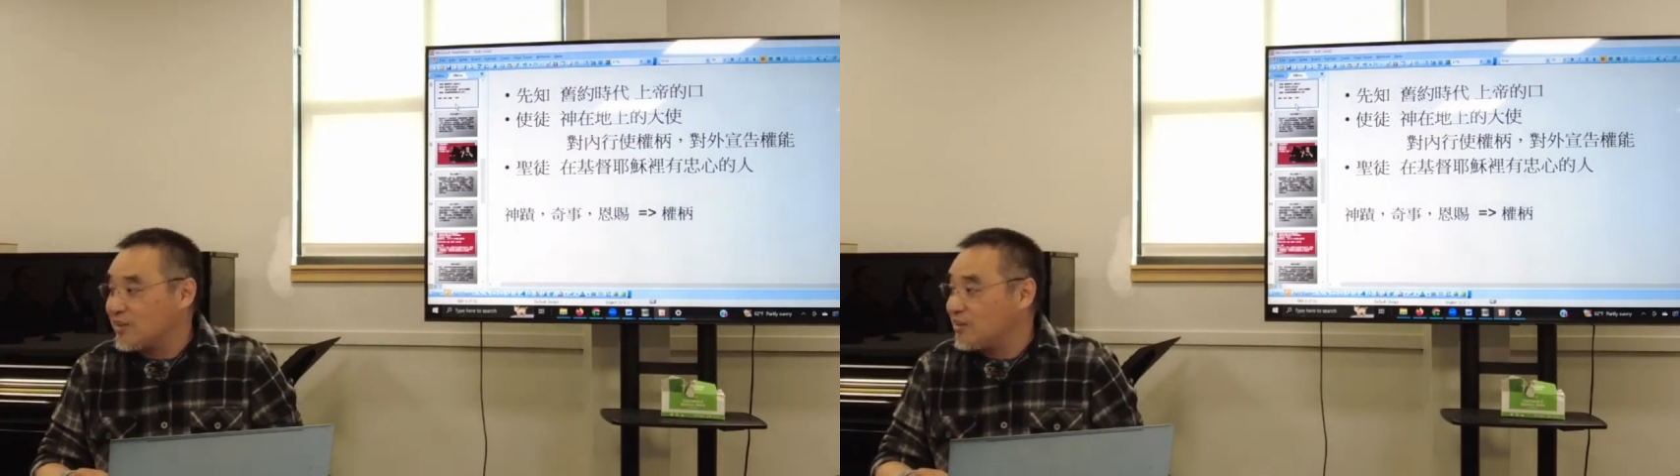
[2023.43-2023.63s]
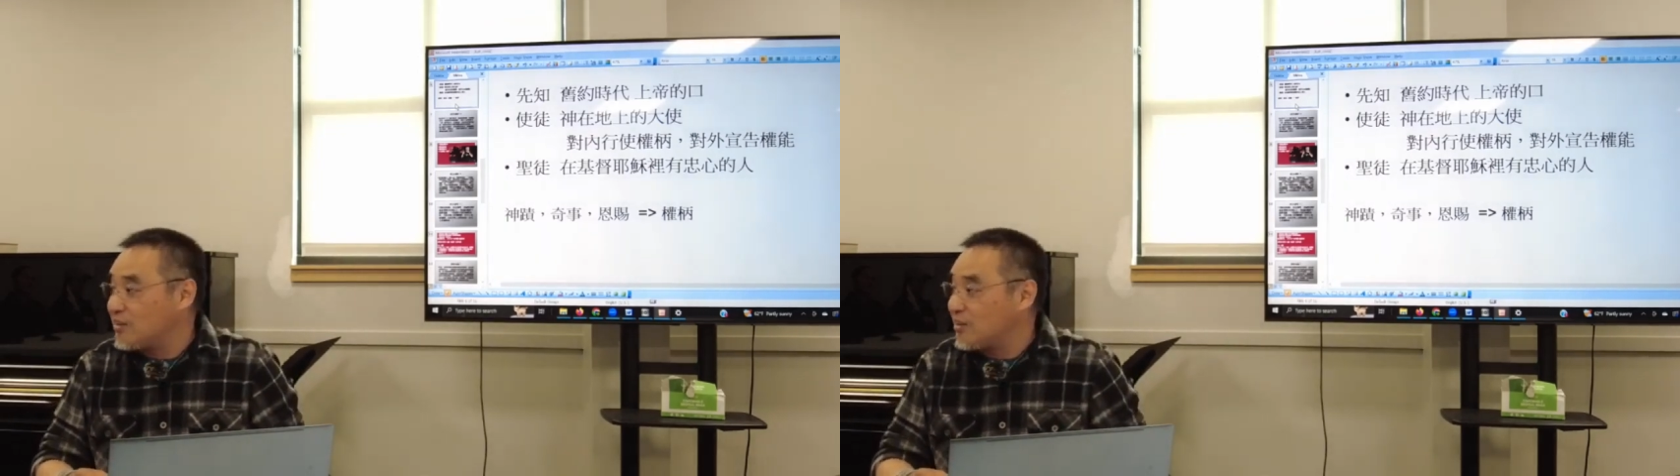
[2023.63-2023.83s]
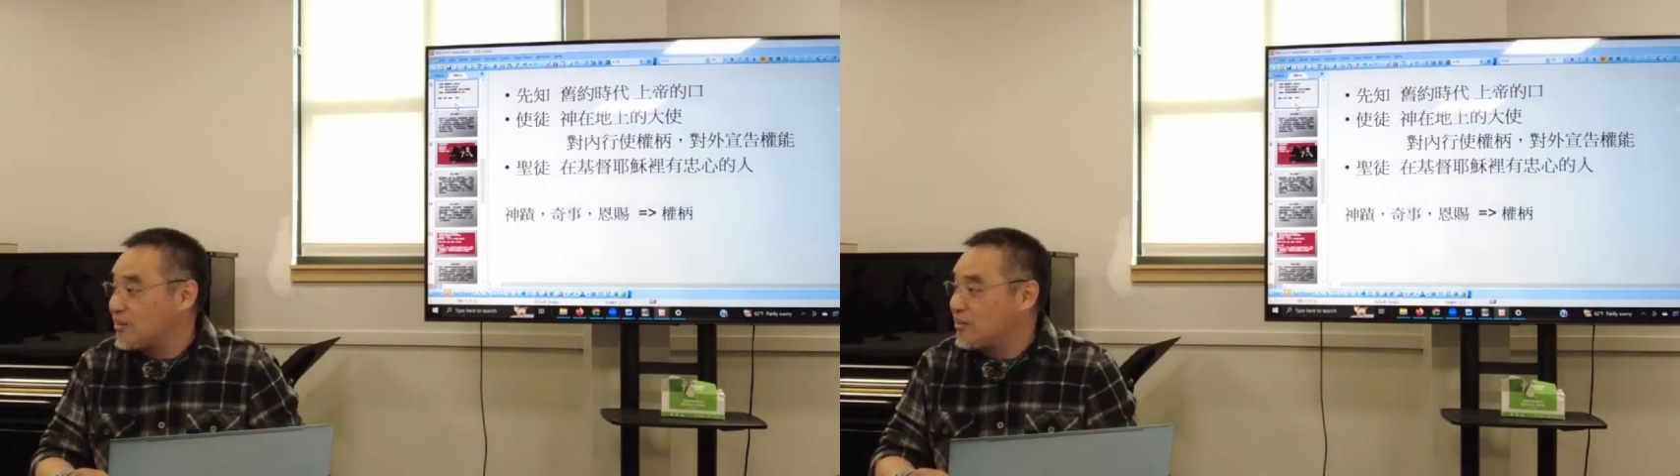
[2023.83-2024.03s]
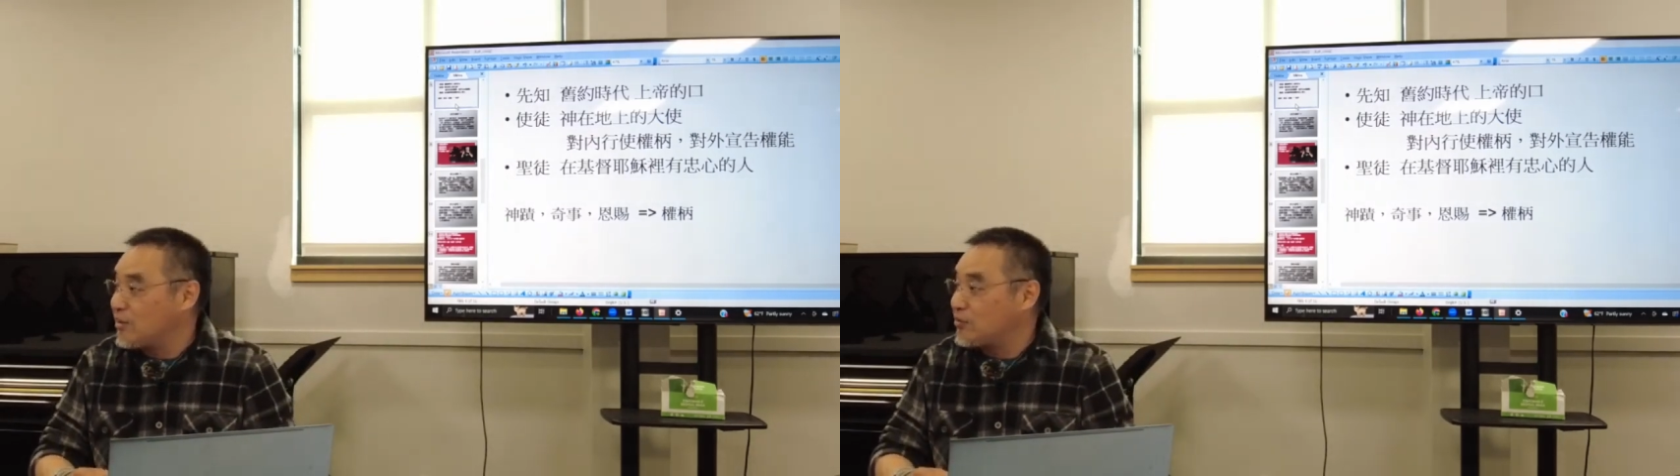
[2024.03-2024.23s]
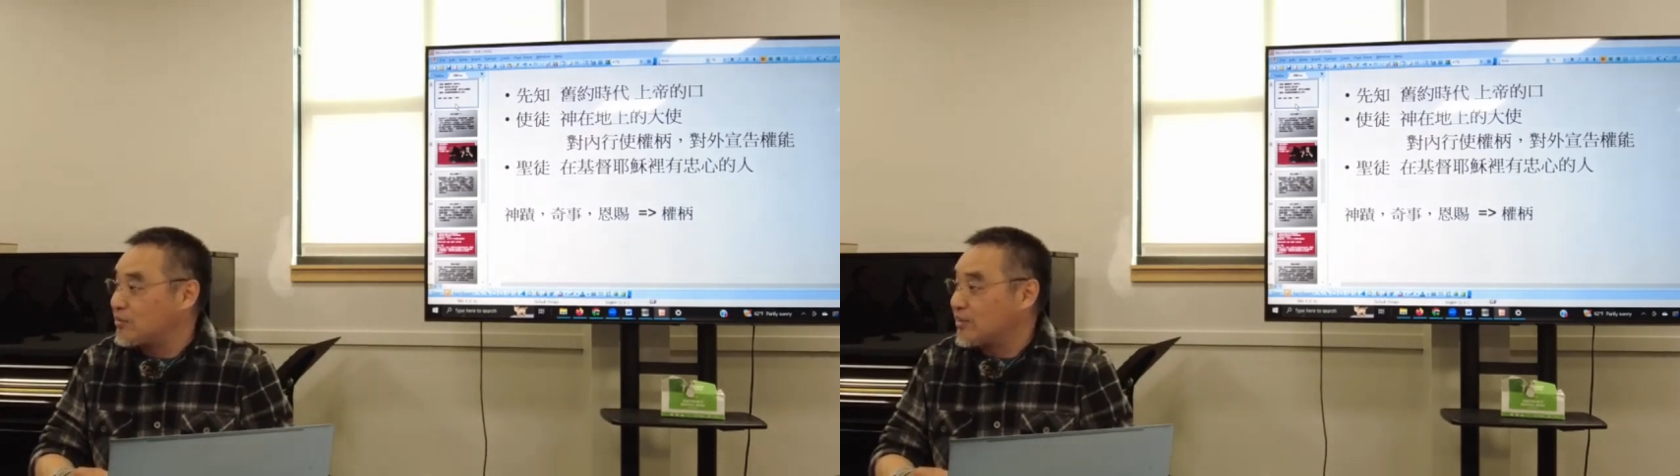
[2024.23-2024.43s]
二零零
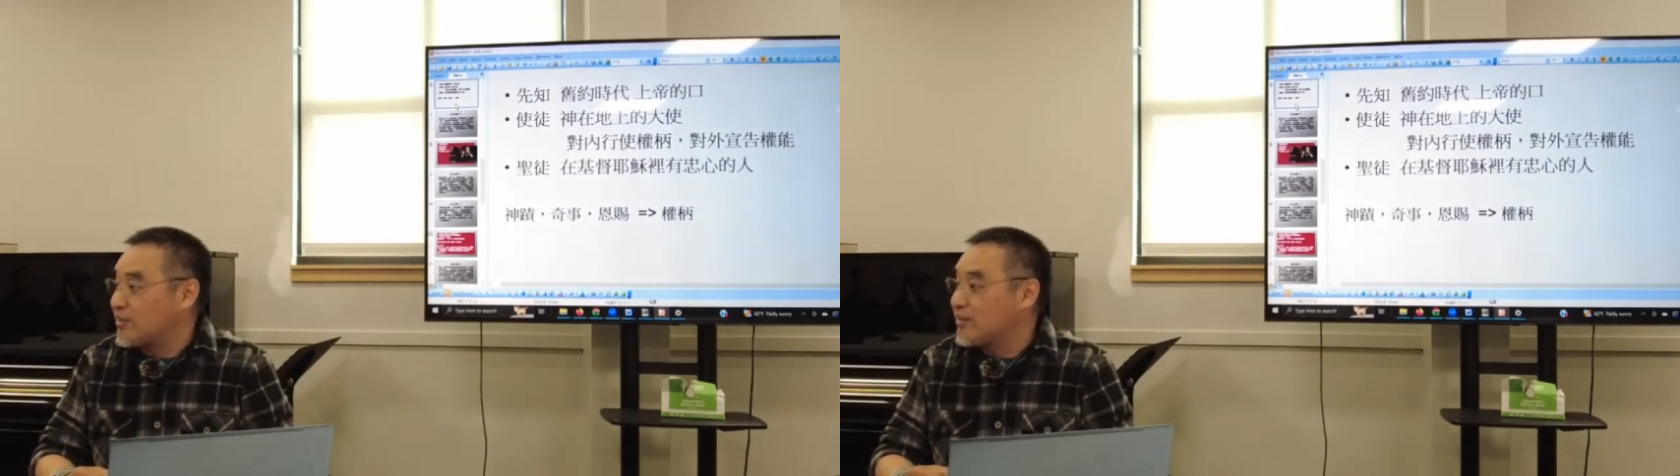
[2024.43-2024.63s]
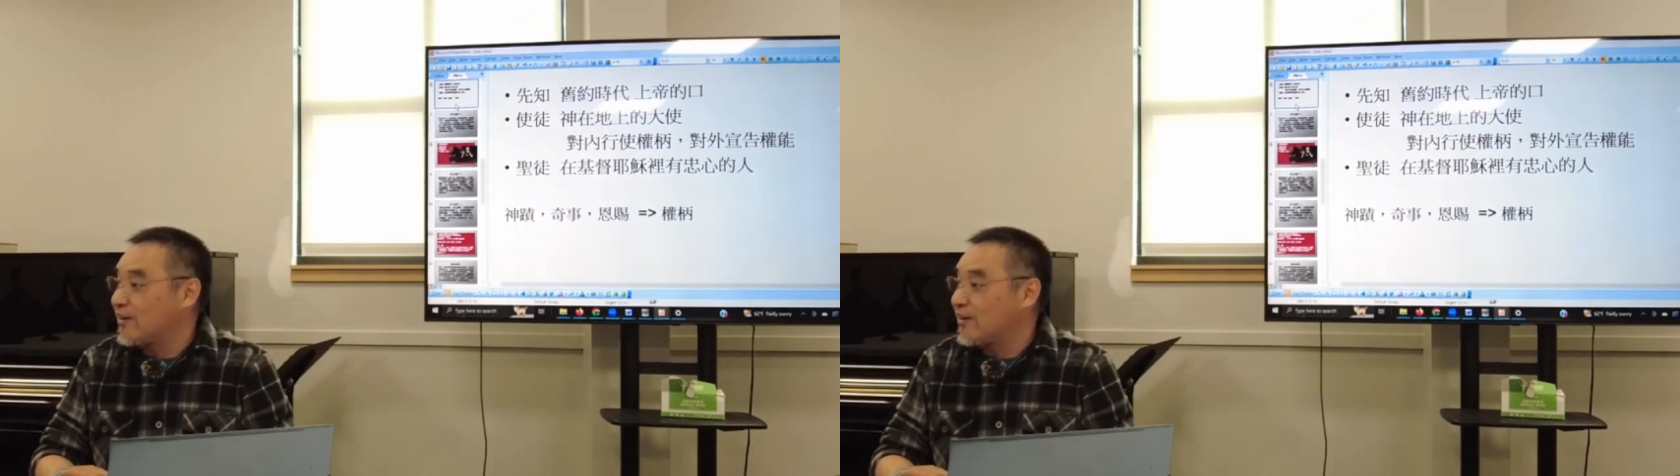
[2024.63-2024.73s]
六年，